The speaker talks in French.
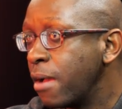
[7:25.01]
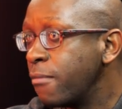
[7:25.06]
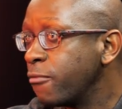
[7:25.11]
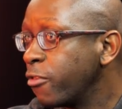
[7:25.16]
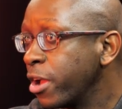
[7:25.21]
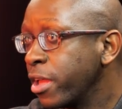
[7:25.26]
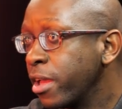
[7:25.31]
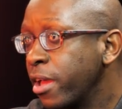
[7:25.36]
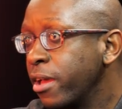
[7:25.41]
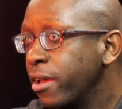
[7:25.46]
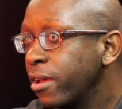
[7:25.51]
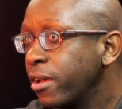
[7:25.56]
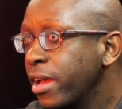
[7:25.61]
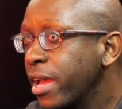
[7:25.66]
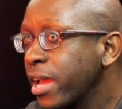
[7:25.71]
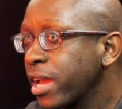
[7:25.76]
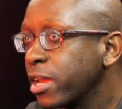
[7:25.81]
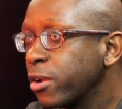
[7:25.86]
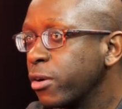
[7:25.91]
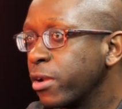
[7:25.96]
Elle me voyait,
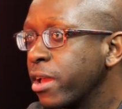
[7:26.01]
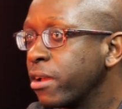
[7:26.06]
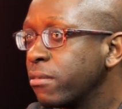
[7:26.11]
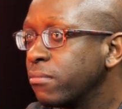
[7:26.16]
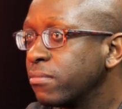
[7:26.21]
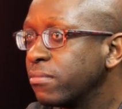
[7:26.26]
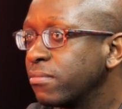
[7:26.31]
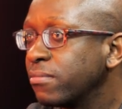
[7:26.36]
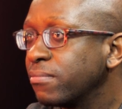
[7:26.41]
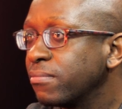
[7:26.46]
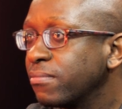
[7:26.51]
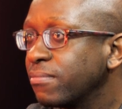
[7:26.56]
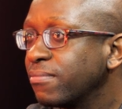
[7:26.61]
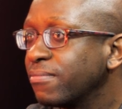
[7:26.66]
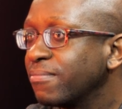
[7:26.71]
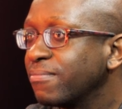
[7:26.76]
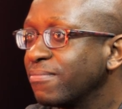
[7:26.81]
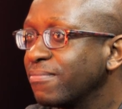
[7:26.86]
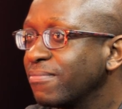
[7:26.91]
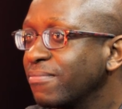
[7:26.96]
elle rigolait.
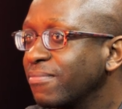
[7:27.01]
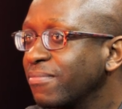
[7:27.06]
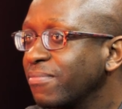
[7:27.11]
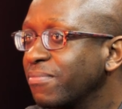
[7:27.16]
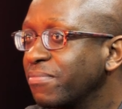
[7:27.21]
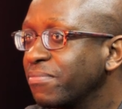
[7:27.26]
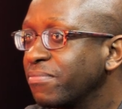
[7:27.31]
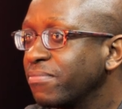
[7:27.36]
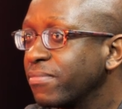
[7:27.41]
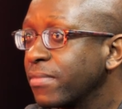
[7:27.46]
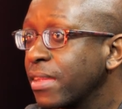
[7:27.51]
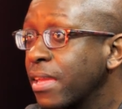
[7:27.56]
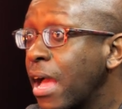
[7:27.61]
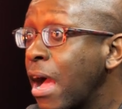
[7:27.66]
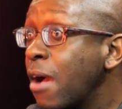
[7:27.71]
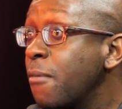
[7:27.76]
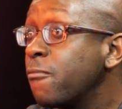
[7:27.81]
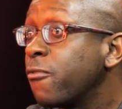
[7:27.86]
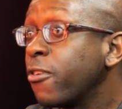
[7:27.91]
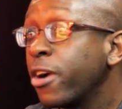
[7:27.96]
À chaque fois qu'elle te
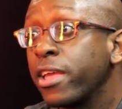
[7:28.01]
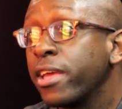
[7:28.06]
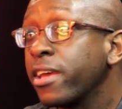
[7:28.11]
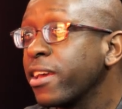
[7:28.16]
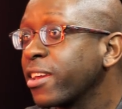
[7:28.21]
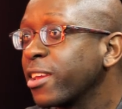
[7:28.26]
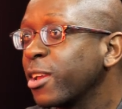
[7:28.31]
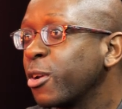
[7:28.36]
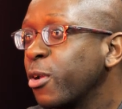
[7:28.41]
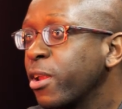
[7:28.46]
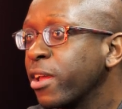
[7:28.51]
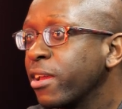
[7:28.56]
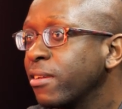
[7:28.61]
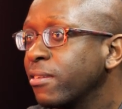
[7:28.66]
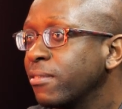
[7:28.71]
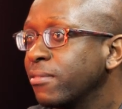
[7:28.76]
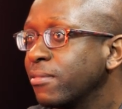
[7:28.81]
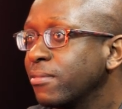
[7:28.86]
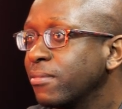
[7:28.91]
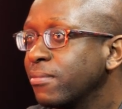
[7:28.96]
voit. Elle, me voyait, elle rigolait.